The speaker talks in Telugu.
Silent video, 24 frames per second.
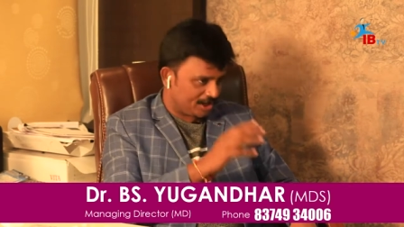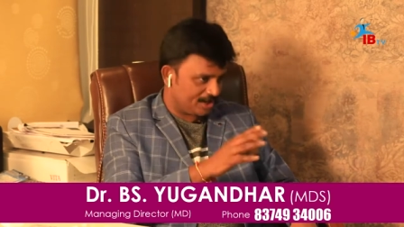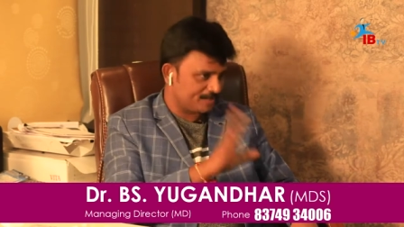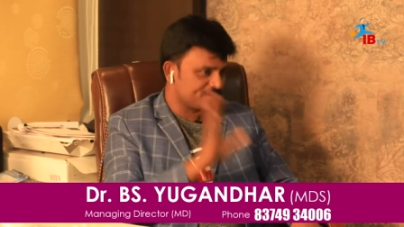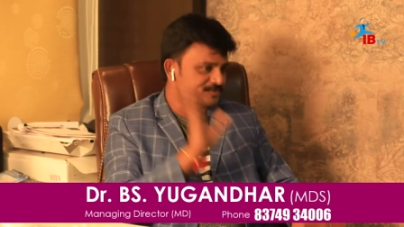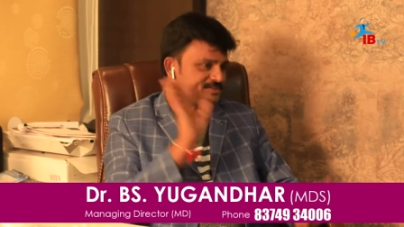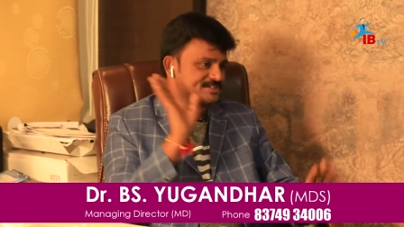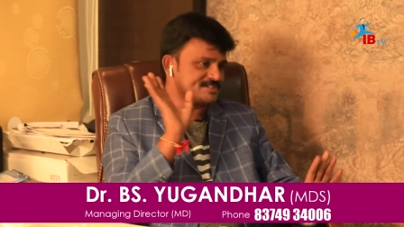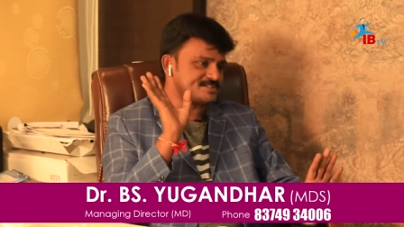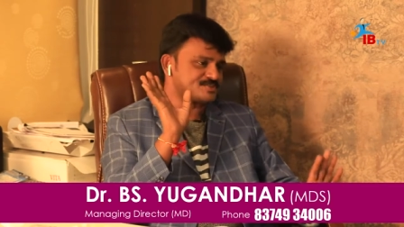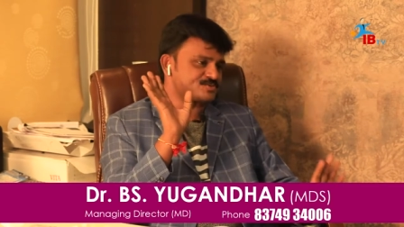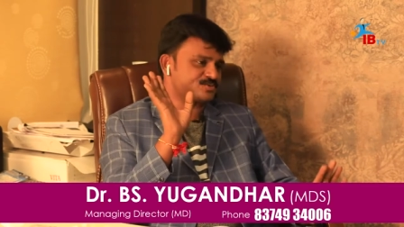
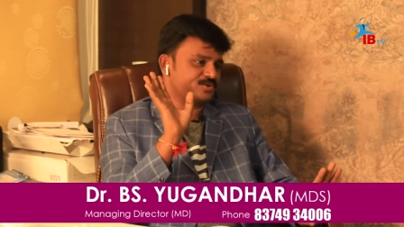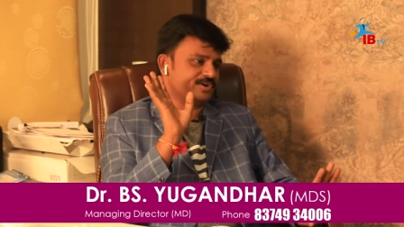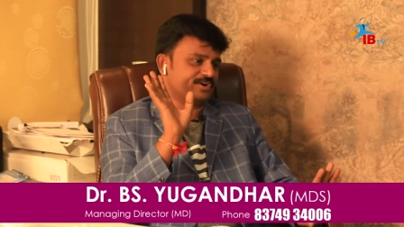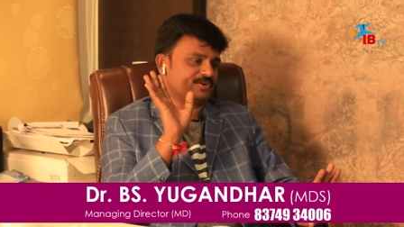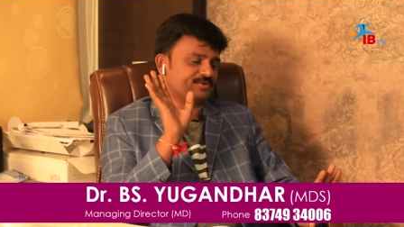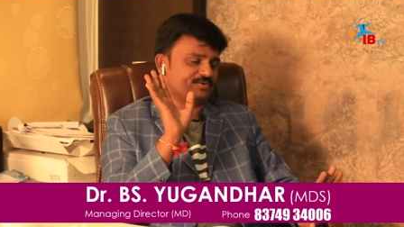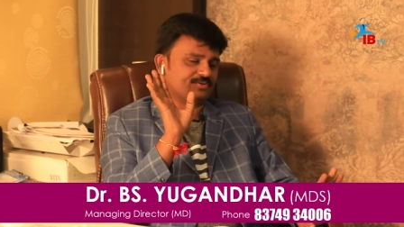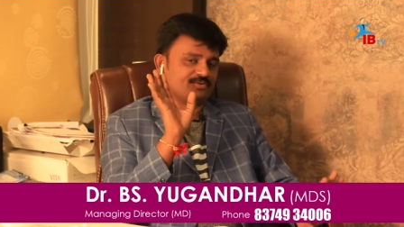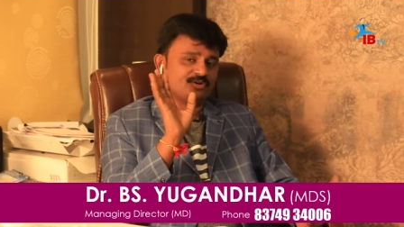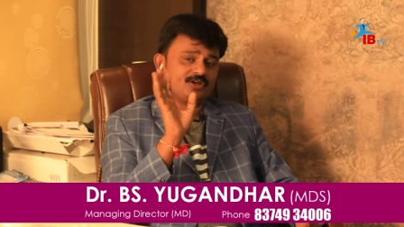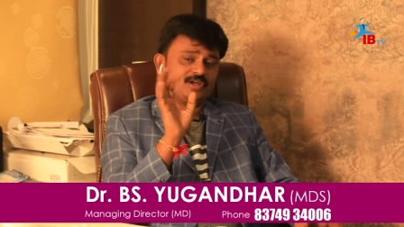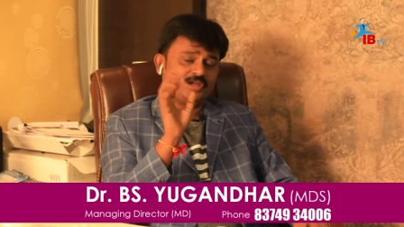లాభం
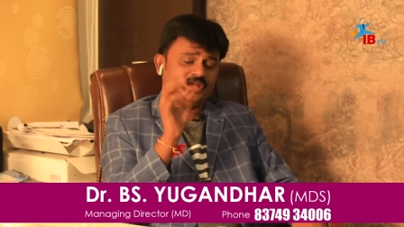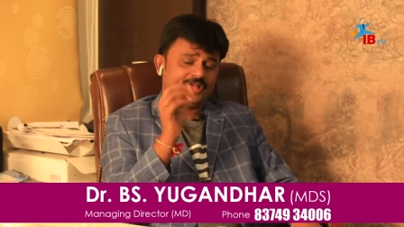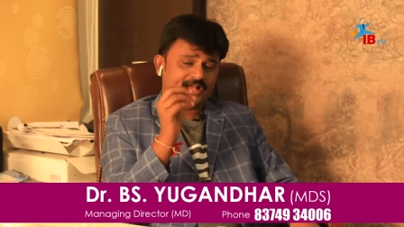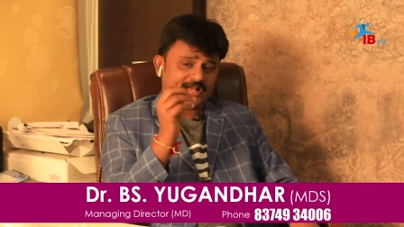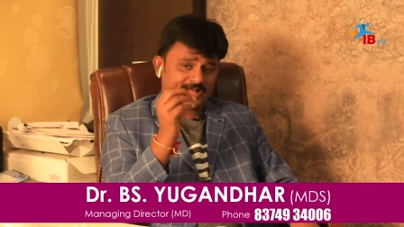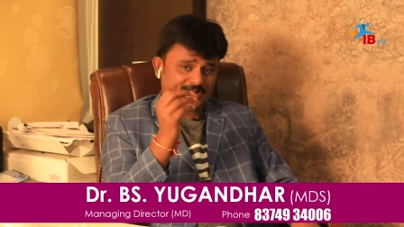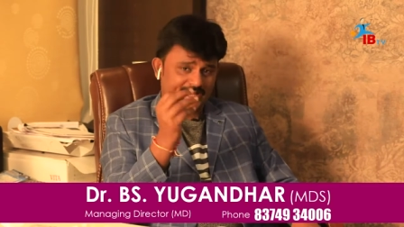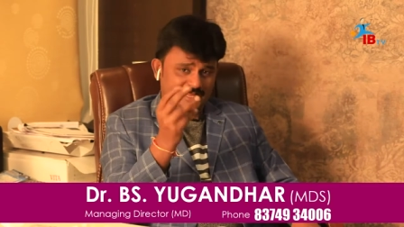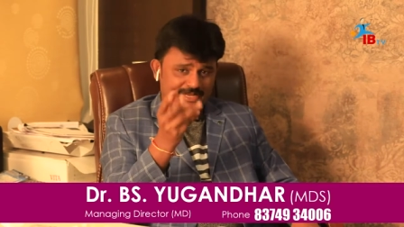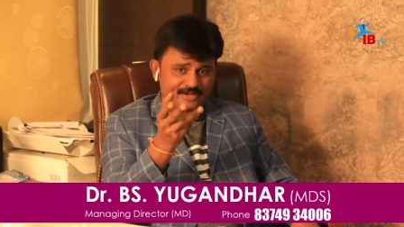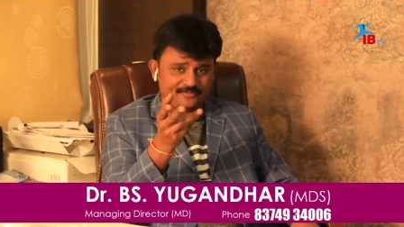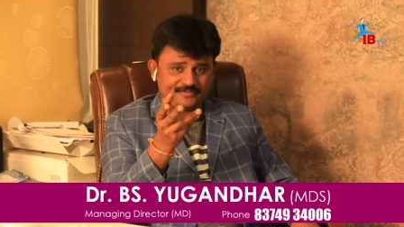చేసుకున్నట్టు
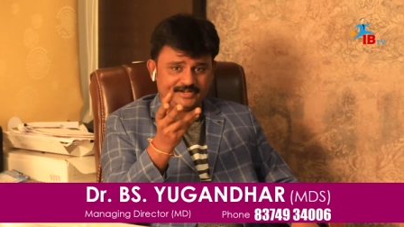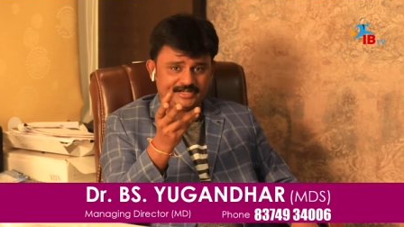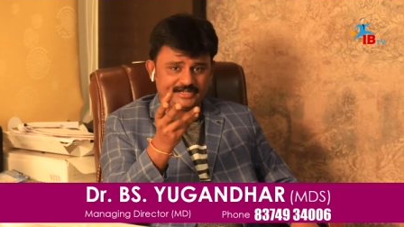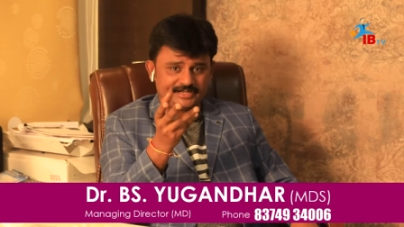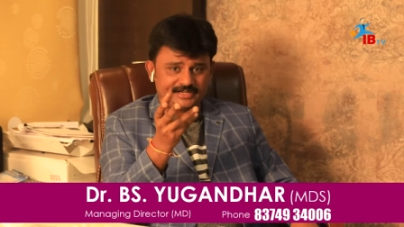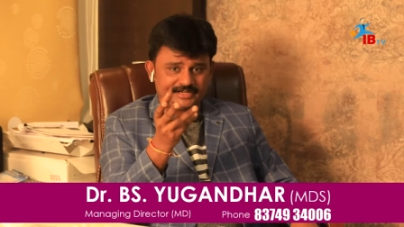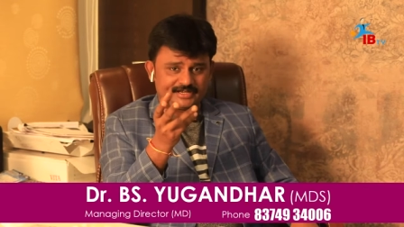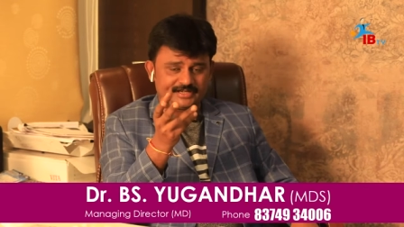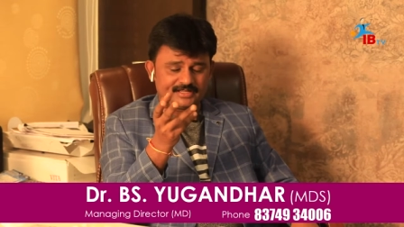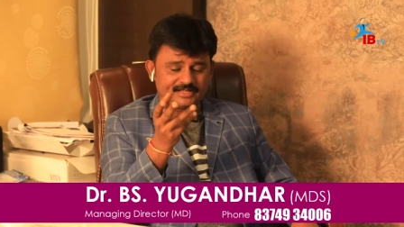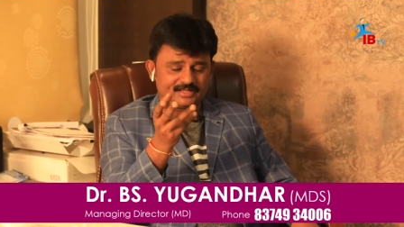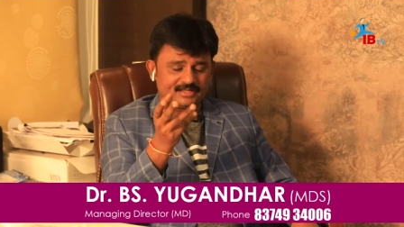కారణం
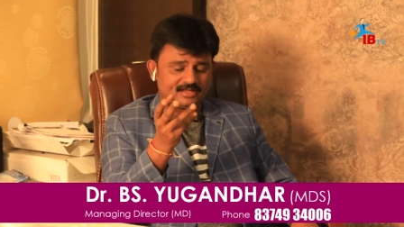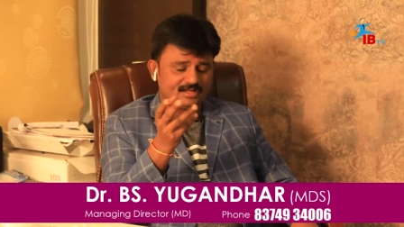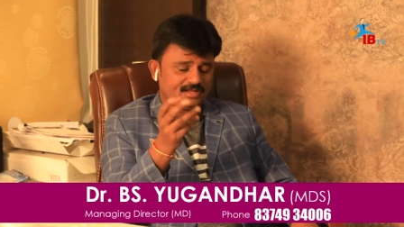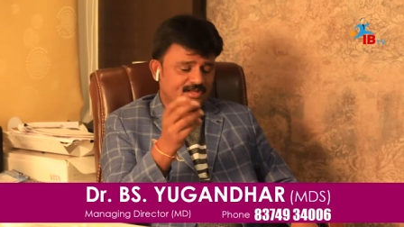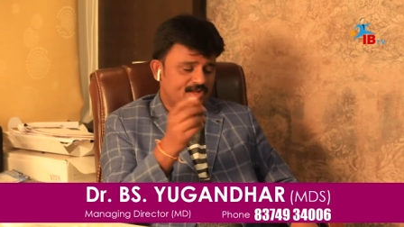ఏంటంటే